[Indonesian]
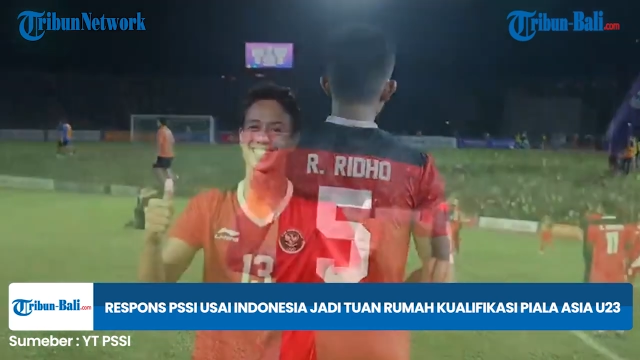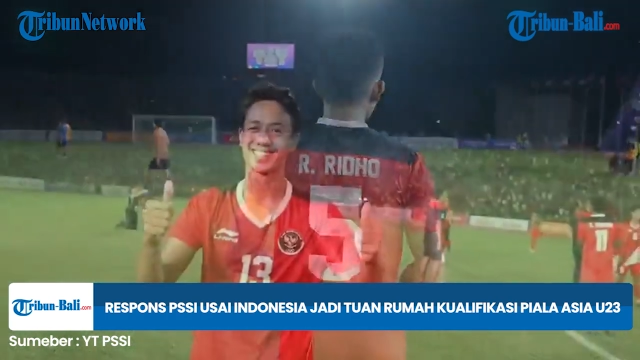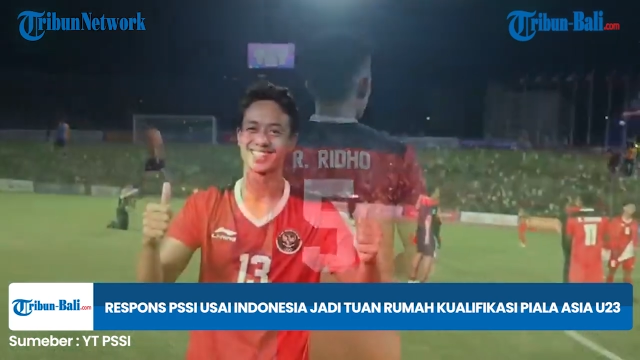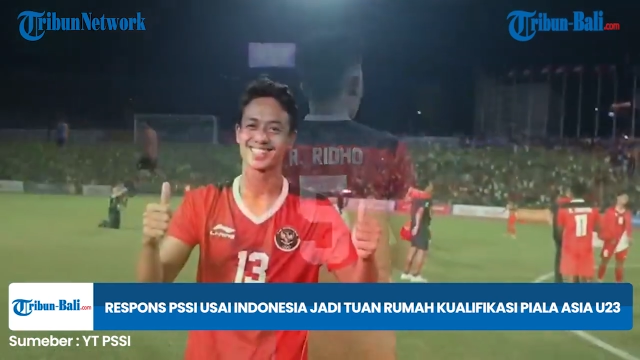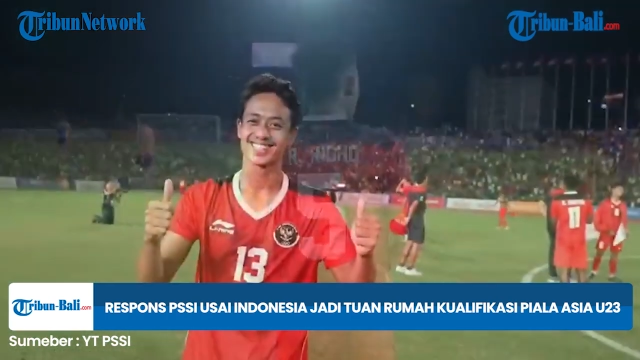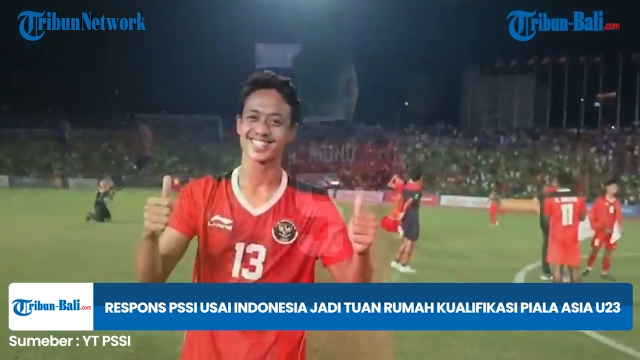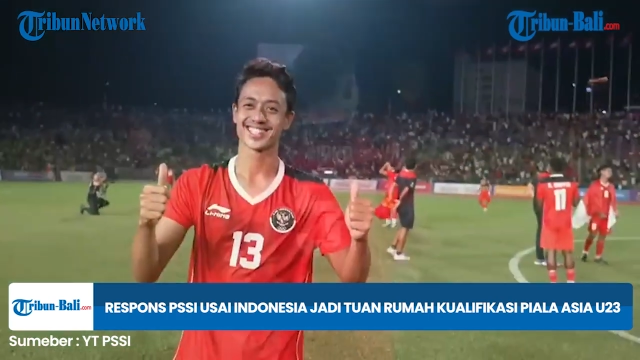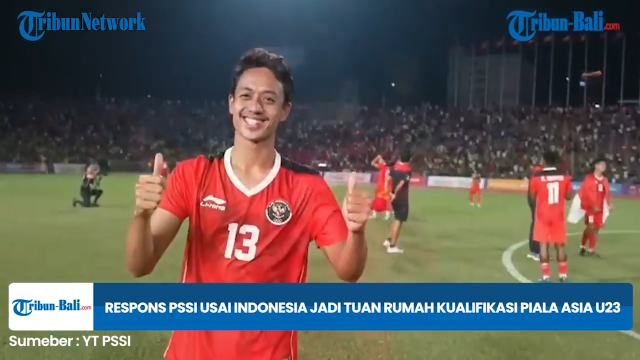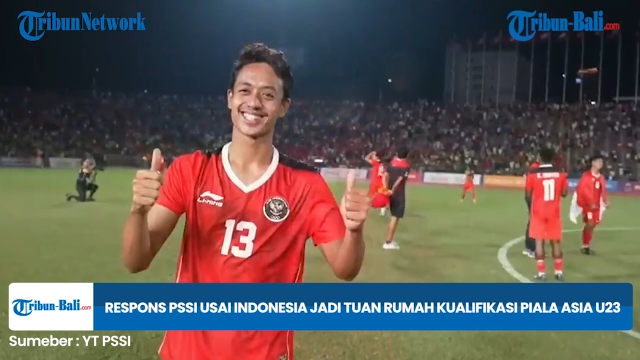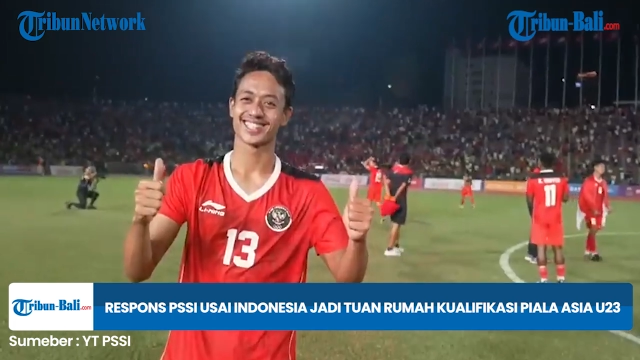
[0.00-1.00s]
Paris.
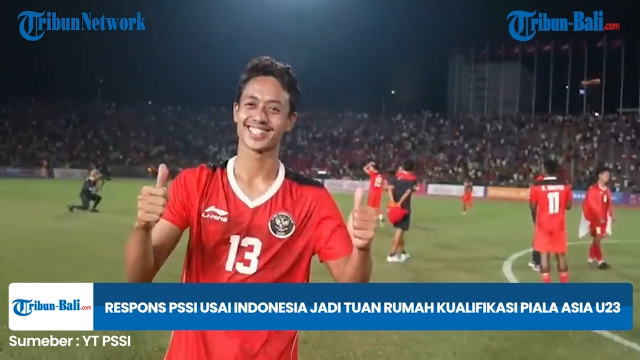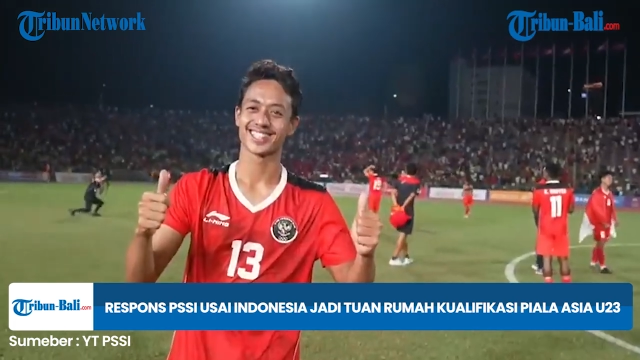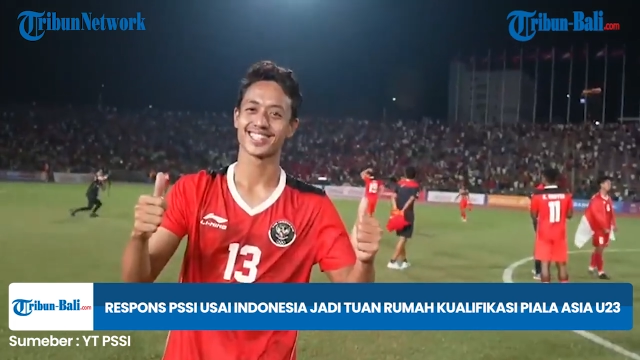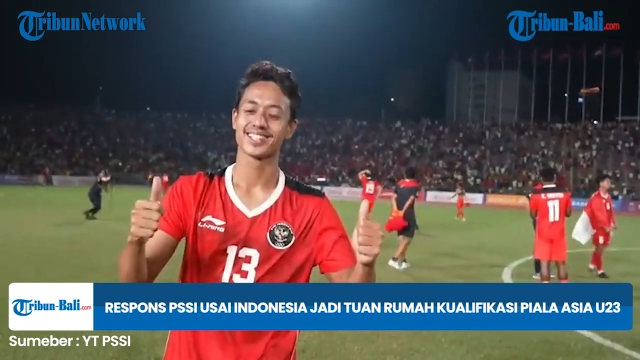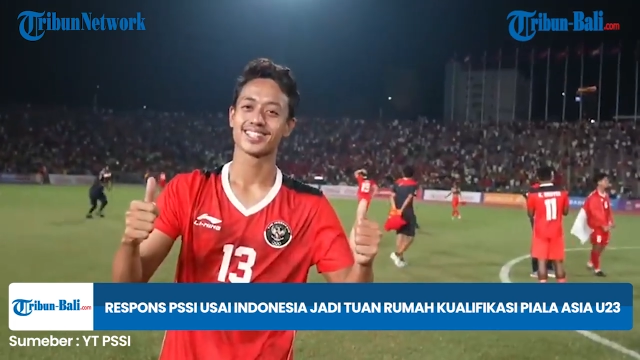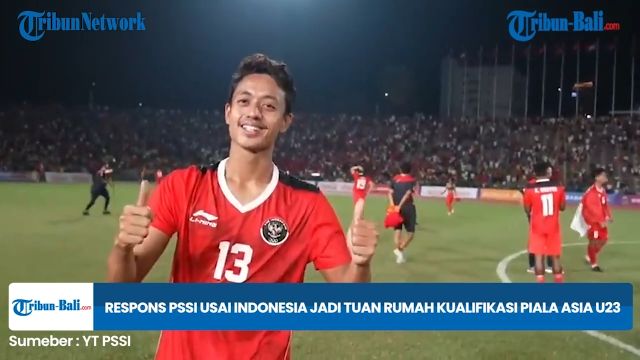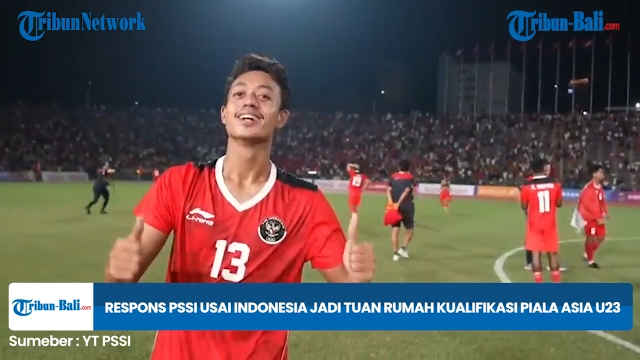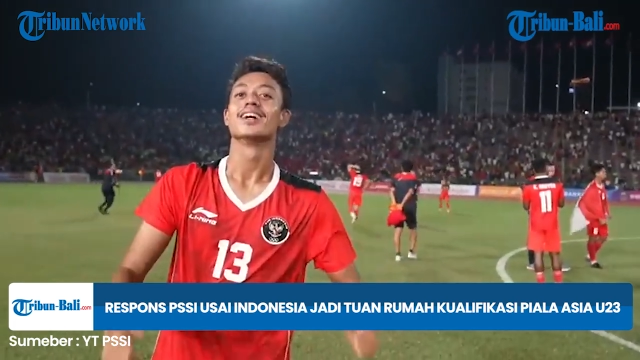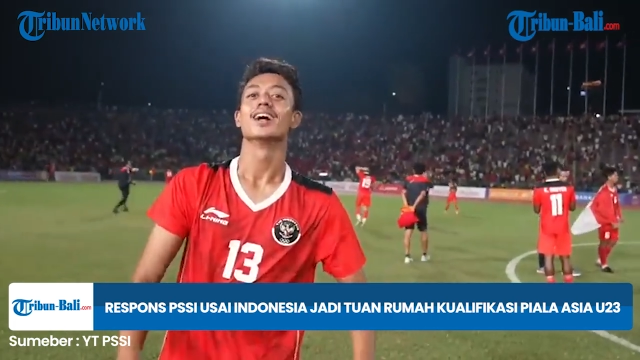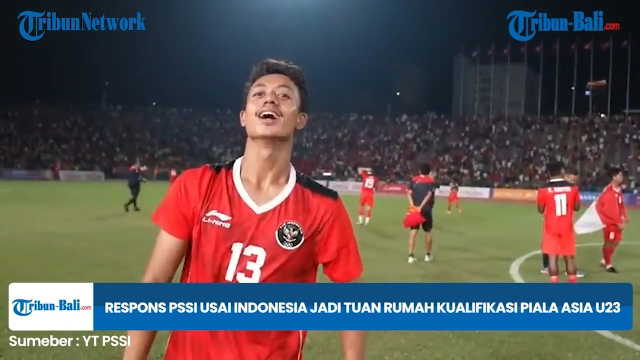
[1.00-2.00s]

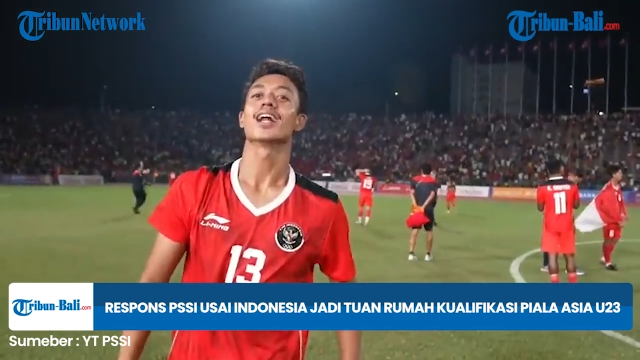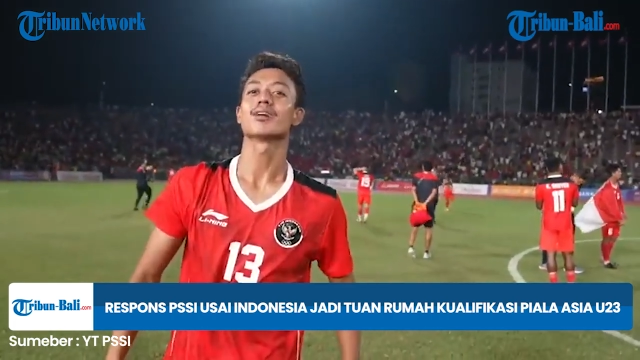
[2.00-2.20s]
Namun,